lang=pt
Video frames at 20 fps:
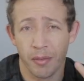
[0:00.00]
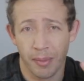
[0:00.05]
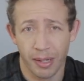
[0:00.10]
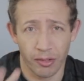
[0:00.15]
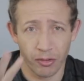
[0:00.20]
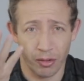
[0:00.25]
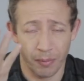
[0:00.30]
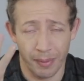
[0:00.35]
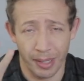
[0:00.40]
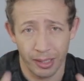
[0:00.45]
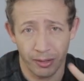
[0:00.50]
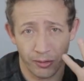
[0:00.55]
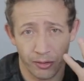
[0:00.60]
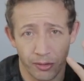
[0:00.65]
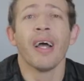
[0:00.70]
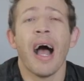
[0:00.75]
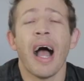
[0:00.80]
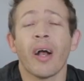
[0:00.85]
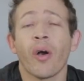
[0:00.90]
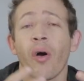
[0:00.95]
mais ou
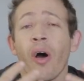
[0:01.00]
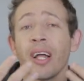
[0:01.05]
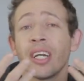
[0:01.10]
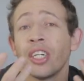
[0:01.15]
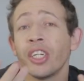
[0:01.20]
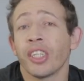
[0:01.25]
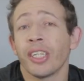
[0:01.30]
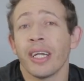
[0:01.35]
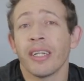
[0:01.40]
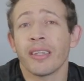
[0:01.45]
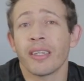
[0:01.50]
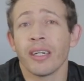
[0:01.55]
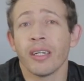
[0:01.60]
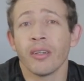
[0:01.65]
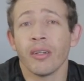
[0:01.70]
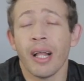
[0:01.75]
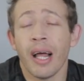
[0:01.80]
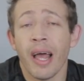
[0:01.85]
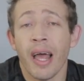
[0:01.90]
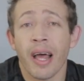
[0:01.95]
menos. Agora a gente está
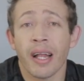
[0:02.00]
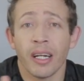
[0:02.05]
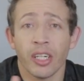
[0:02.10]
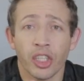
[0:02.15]
entrando na era